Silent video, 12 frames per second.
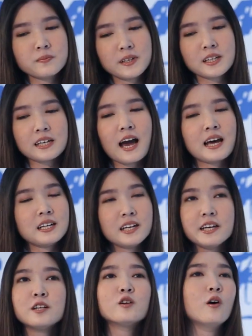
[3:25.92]
เป็นการ
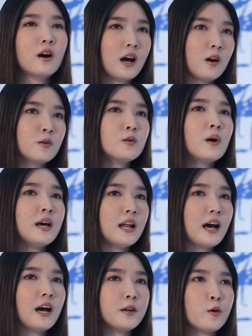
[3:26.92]
เล่นของเขาด้วย
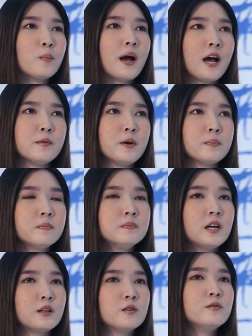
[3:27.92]
ละค่ะน้องหมาแบบ
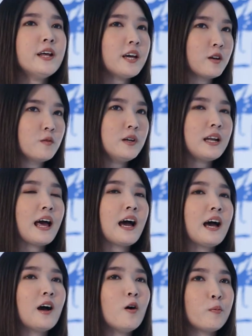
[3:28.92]
เหมือนเด็กเวลา
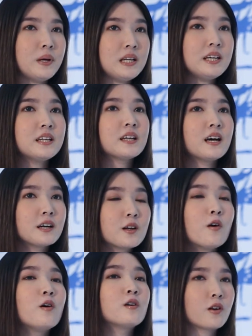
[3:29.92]
ออกไปเล่นข้าง
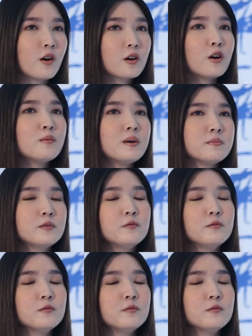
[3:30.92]
นอกเนาะก็แบบ